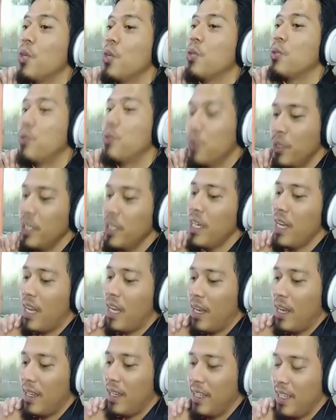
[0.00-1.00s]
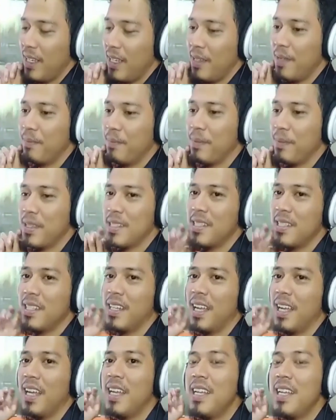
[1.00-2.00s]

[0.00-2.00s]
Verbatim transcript: dunia ya pastinya